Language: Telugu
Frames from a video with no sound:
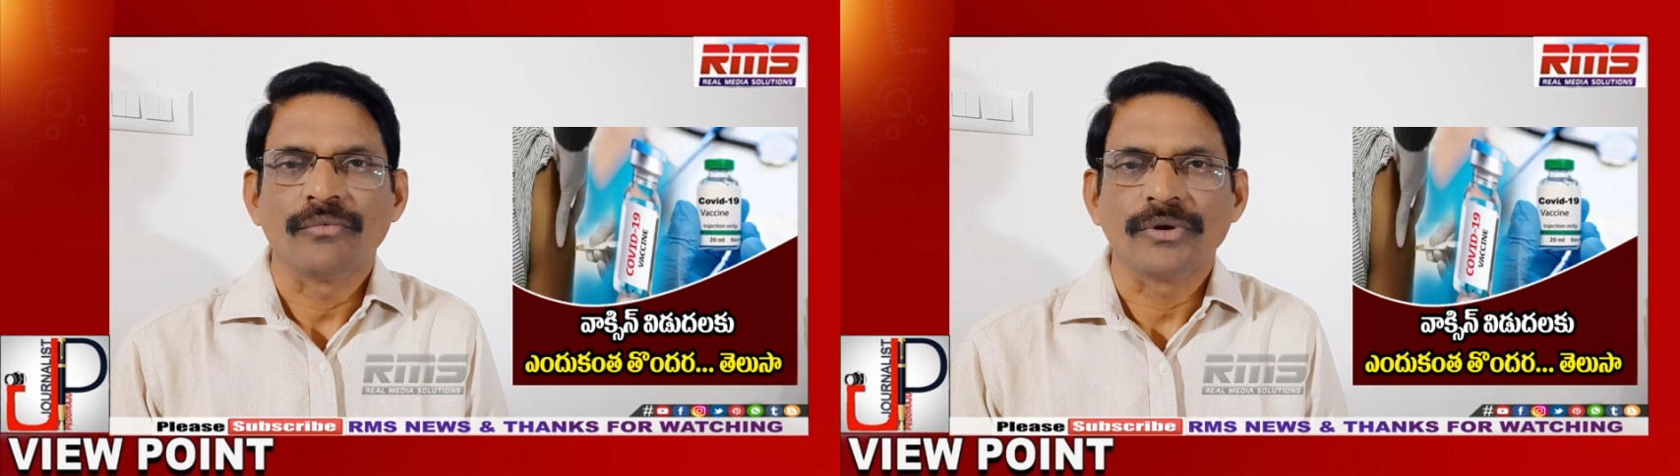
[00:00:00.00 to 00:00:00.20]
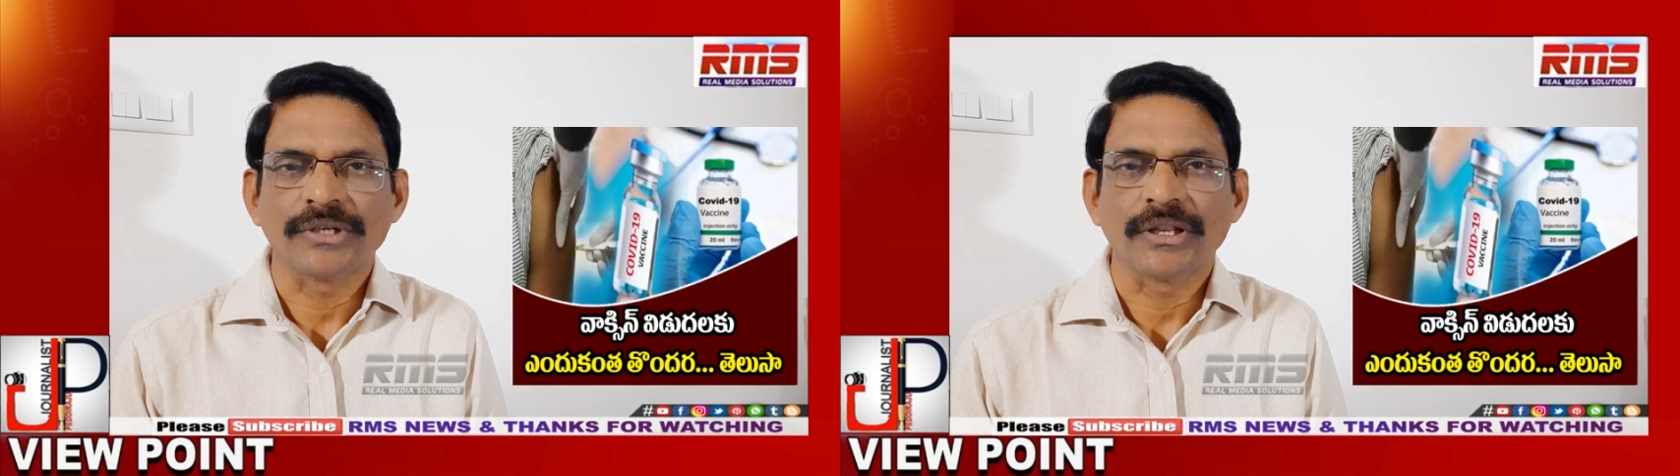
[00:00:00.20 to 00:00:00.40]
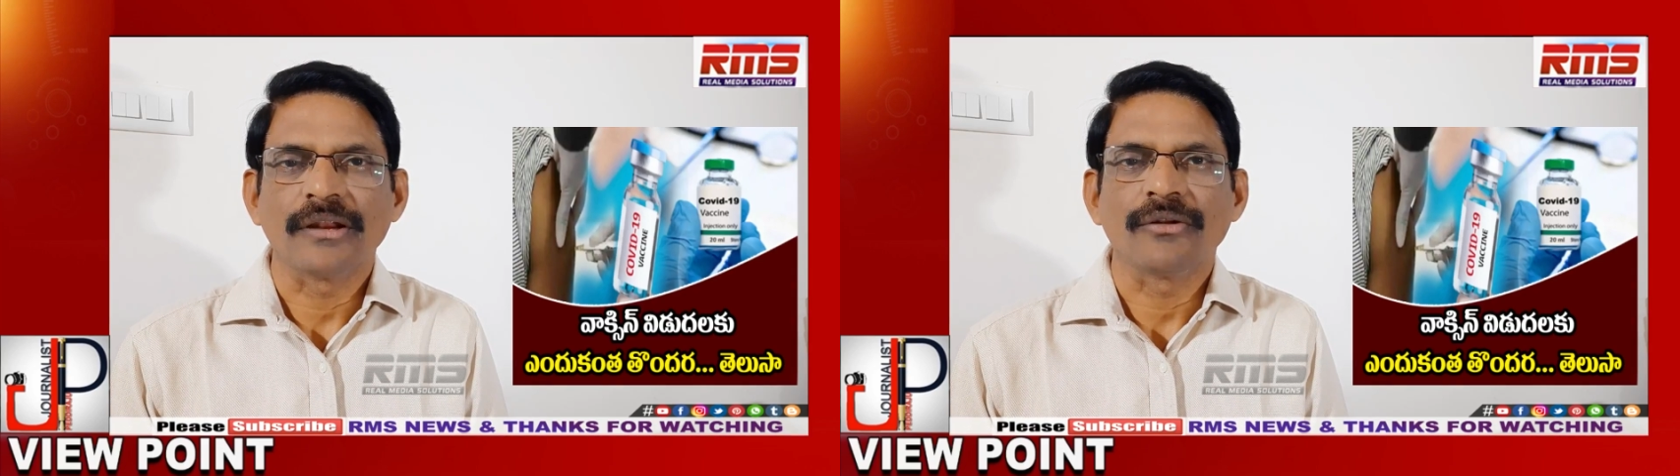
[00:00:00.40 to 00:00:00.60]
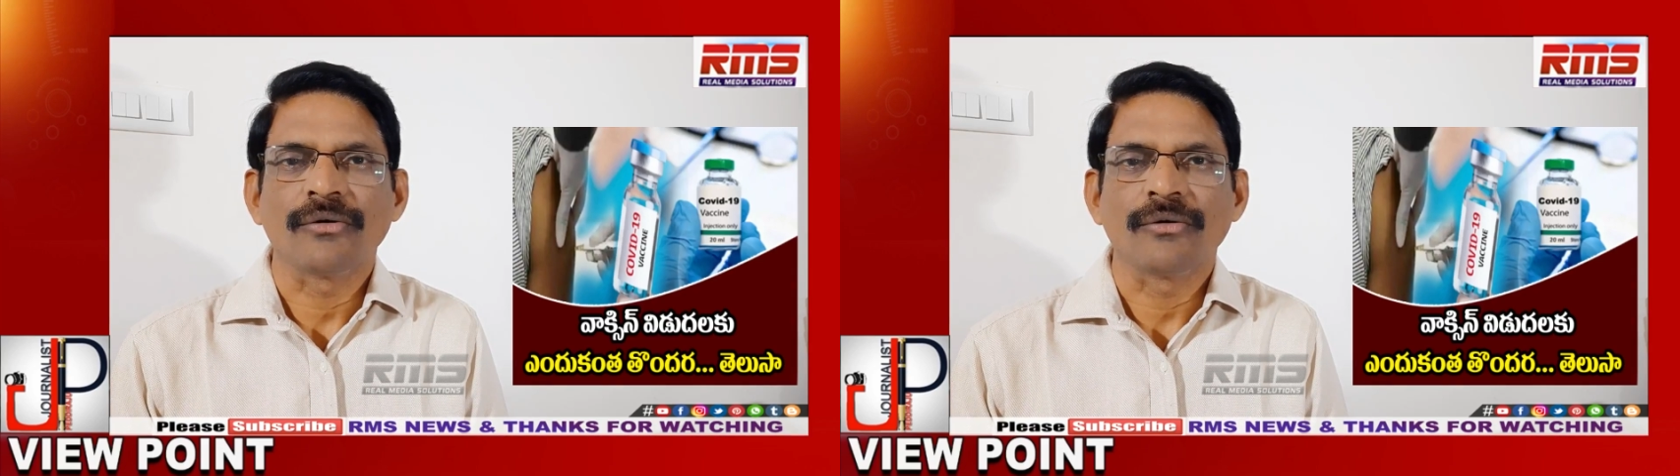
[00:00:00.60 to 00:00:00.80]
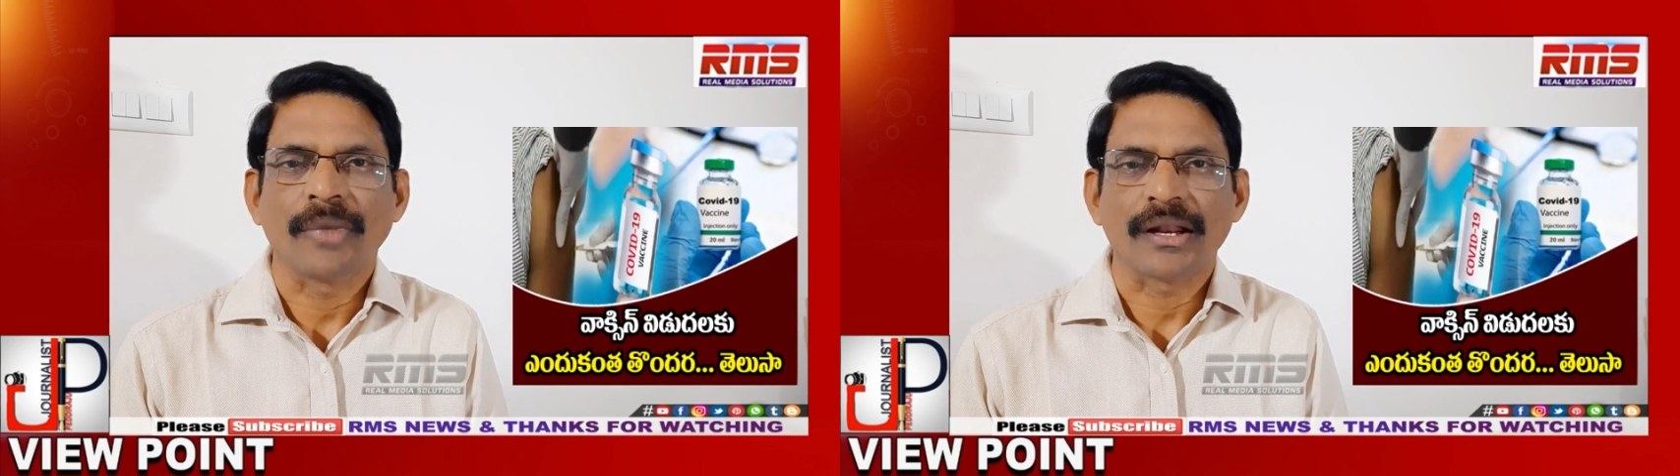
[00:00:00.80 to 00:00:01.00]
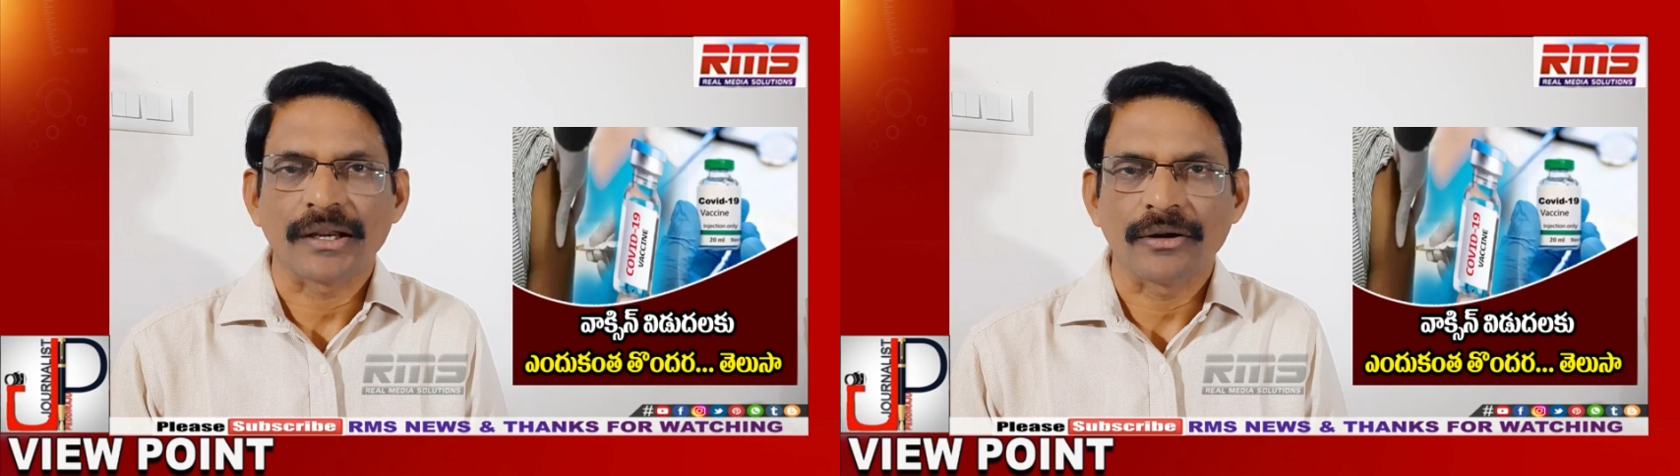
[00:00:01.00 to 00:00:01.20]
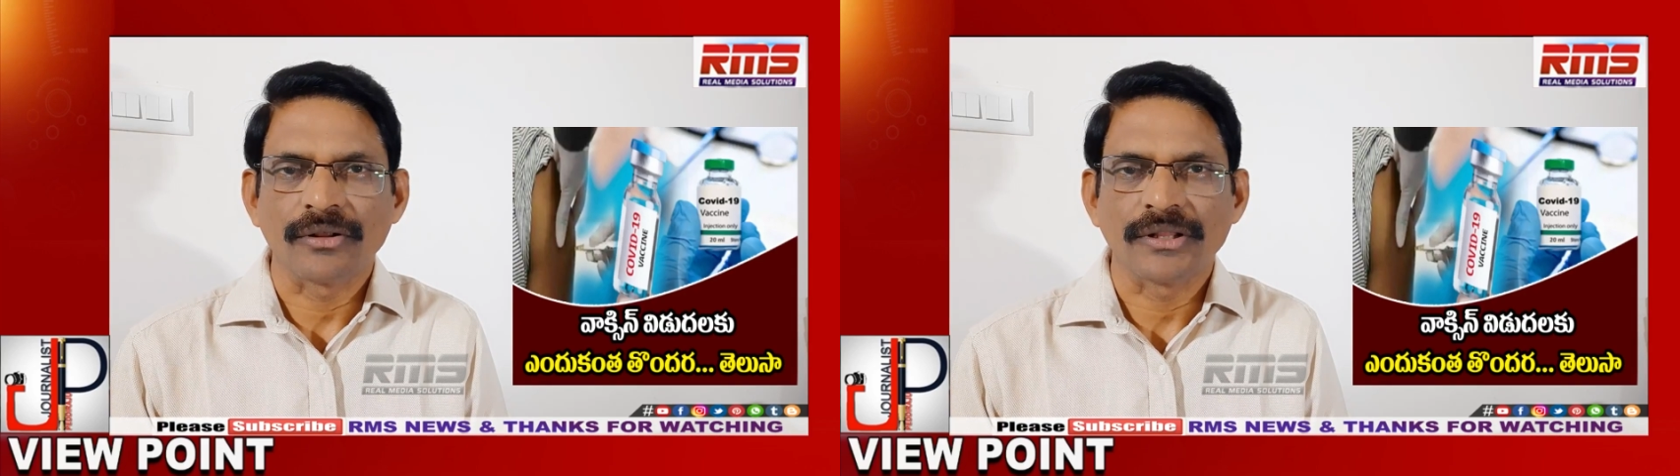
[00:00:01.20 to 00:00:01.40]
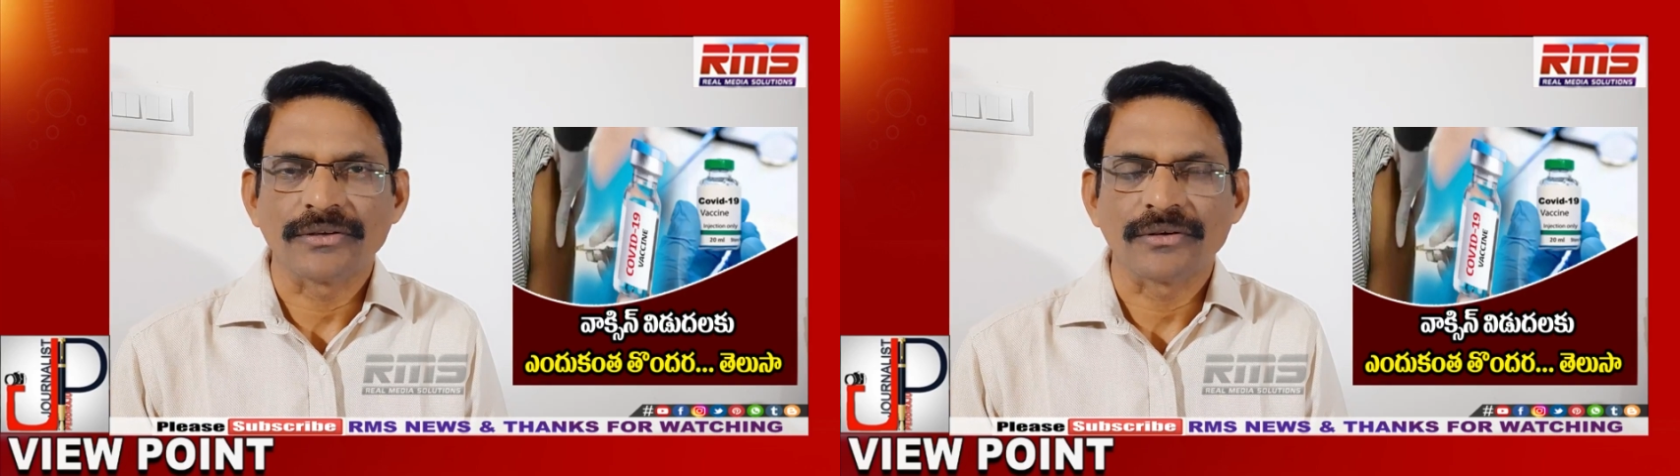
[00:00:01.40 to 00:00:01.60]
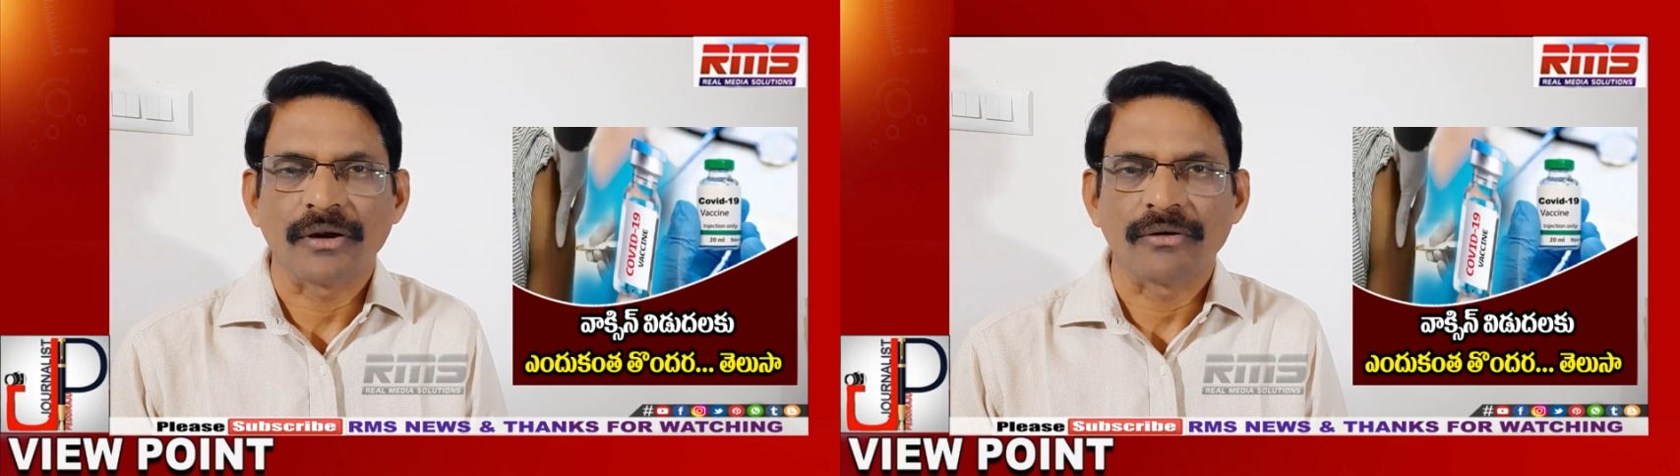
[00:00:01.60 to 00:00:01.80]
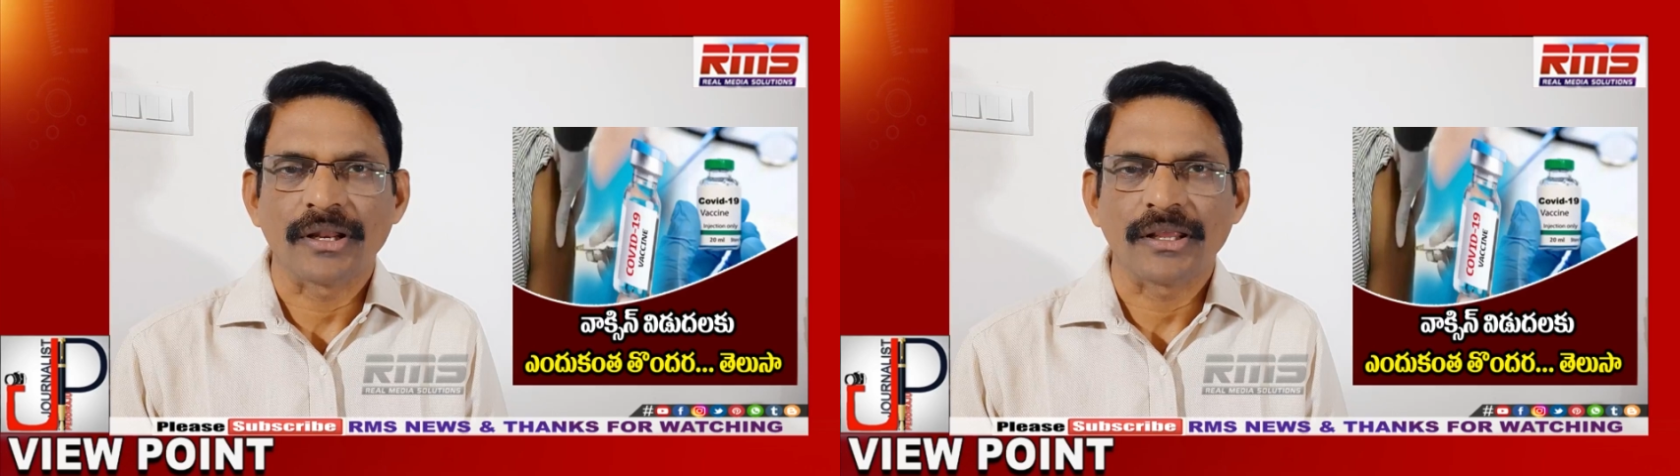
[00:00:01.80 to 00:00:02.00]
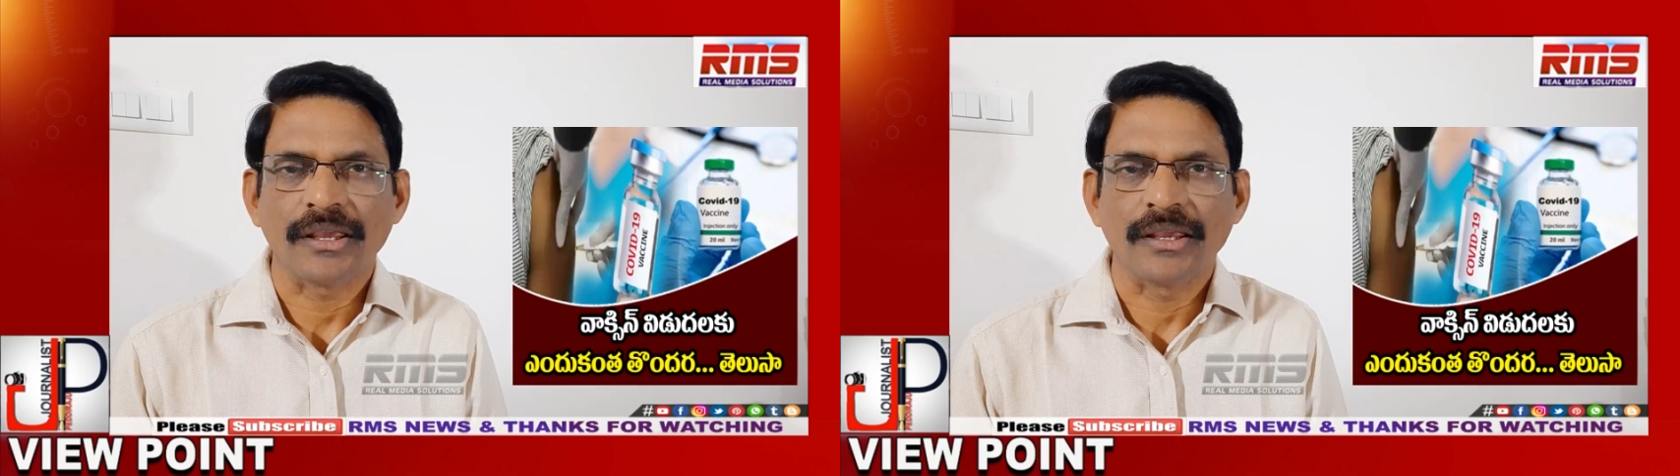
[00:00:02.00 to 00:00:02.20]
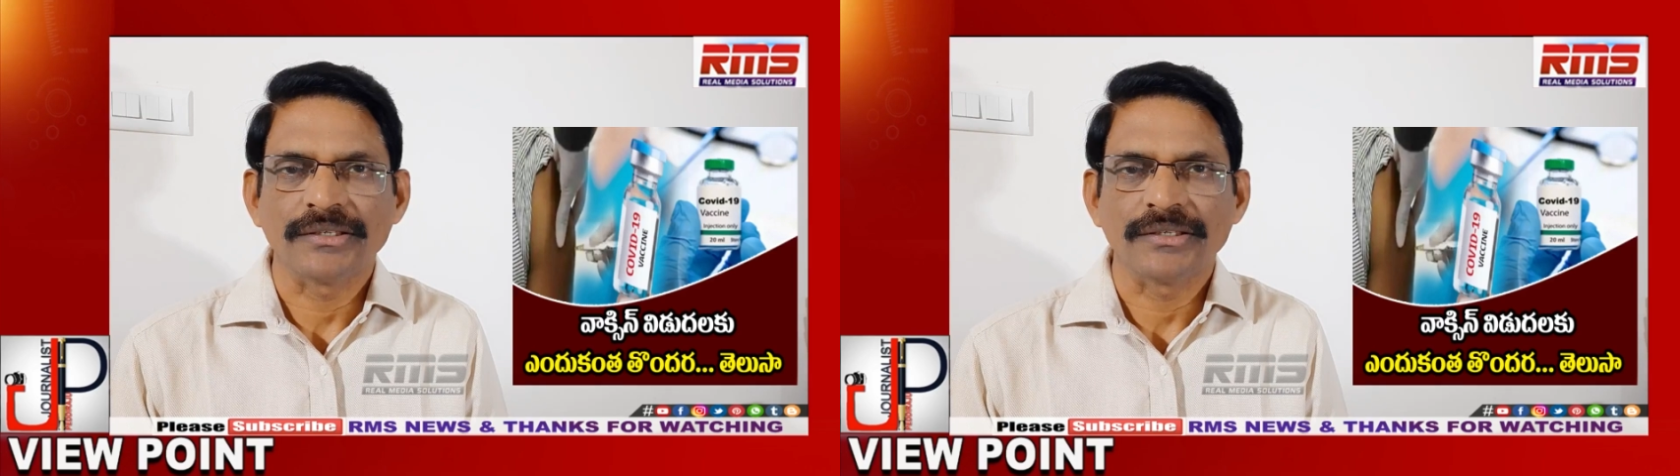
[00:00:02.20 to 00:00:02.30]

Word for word: వచ్చే నెలలో మార్కెట్లోకి తీసుకురావడానికి